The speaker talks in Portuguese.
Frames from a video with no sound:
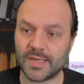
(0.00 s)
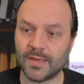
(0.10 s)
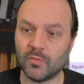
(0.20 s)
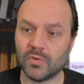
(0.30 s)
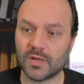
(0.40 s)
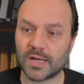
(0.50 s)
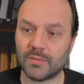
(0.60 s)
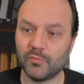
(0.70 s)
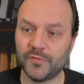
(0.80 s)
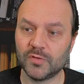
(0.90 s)
É um cabo
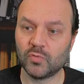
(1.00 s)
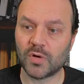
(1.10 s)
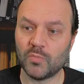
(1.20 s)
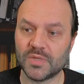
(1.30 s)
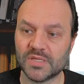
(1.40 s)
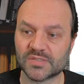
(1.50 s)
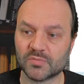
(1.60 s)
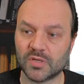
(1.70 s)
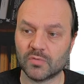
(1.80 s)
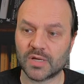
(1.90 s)
virtual mesmo, né?
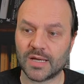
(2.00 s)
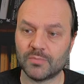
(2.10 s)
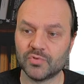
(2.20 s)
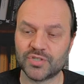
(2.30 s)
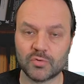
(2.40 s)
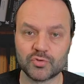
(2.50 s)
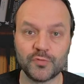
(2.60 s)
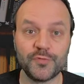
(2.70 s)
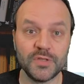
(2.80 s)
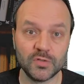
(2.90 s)
Um cabo de áudio
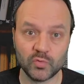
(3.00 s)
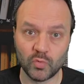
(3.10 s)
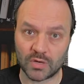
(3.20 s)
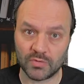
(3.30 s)
virtual.